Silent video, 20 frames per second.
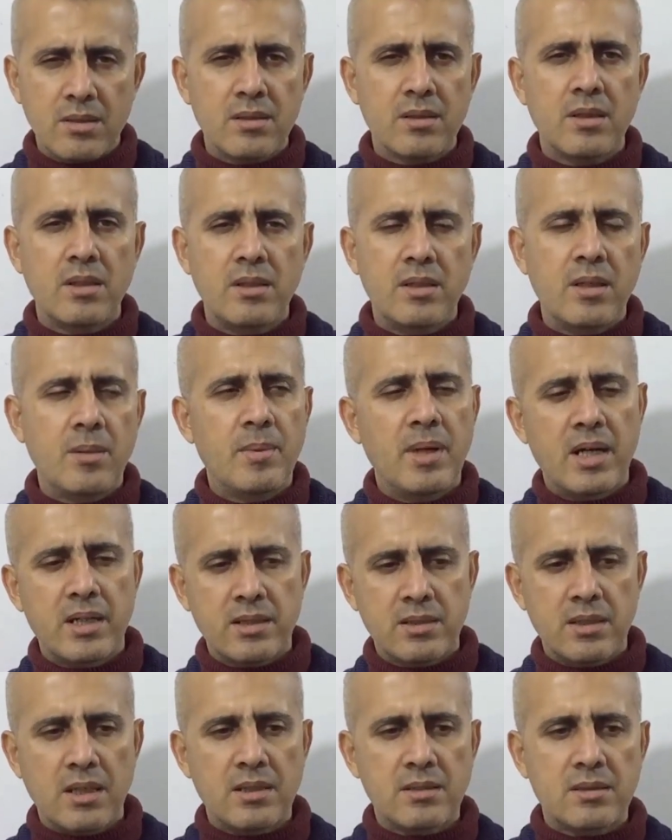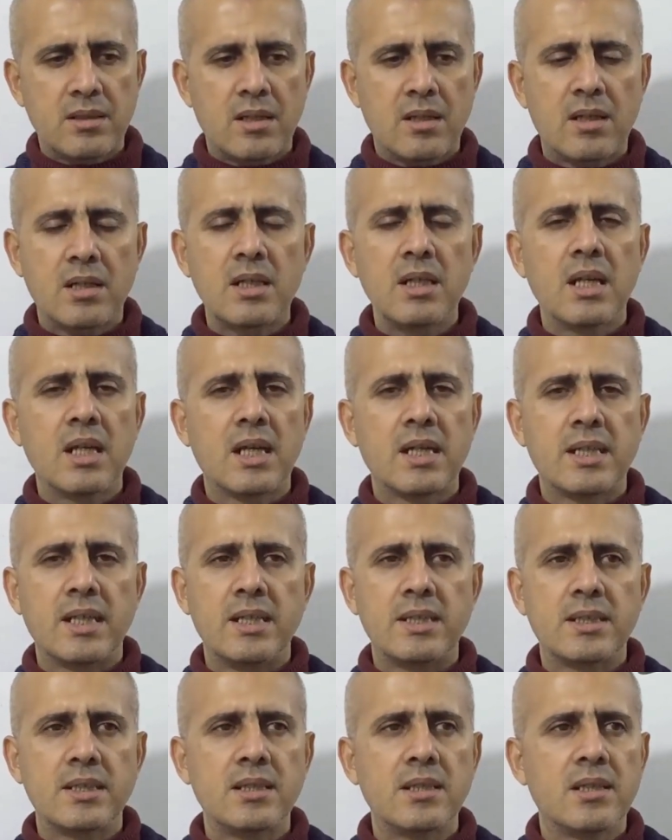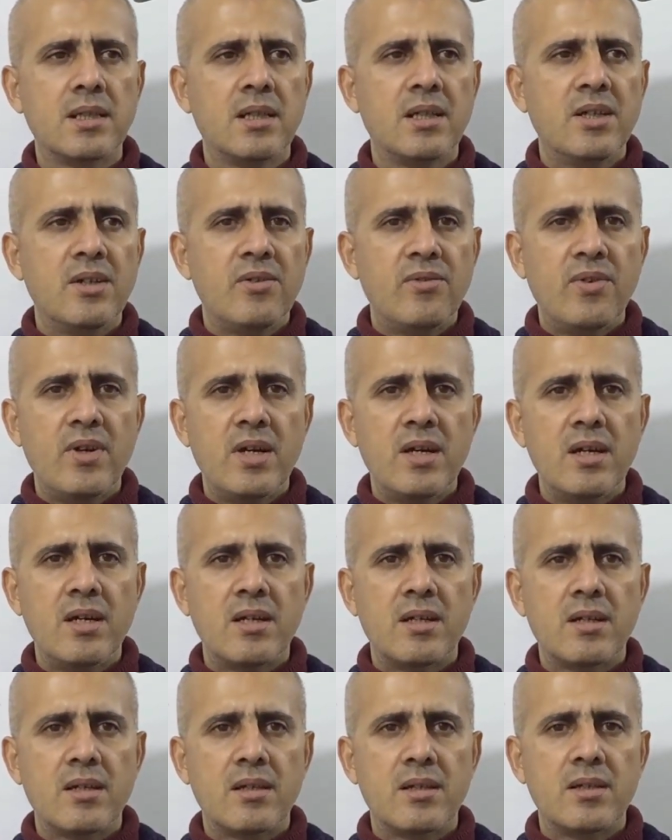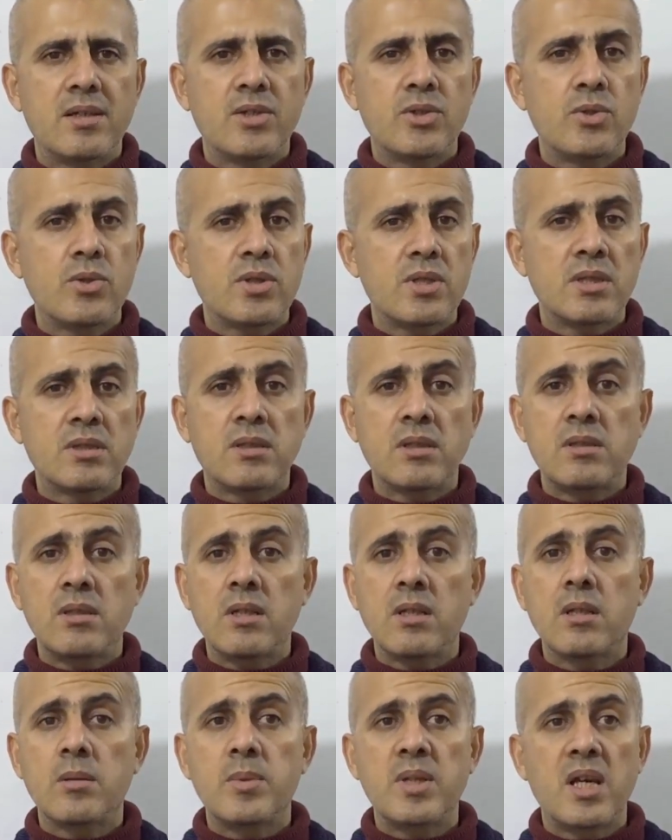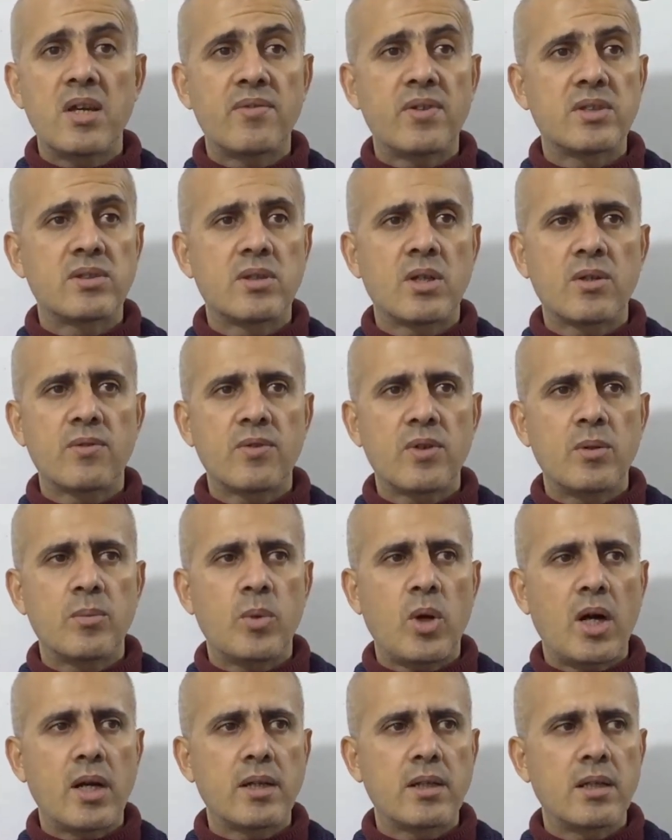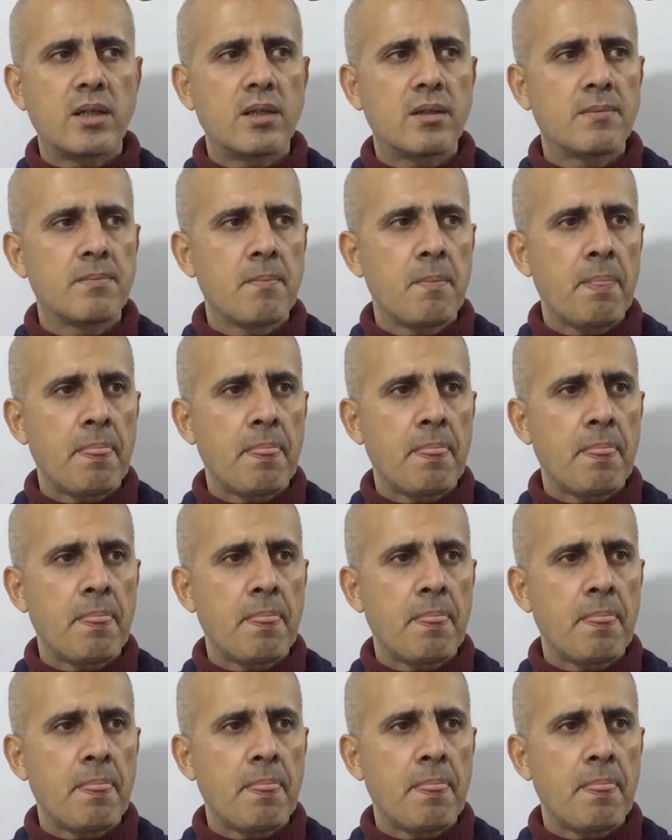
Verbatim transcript: اللي ما اريد اتطرق لها يعني فيجوز آه، انت تلقي بها فد ترفيه معين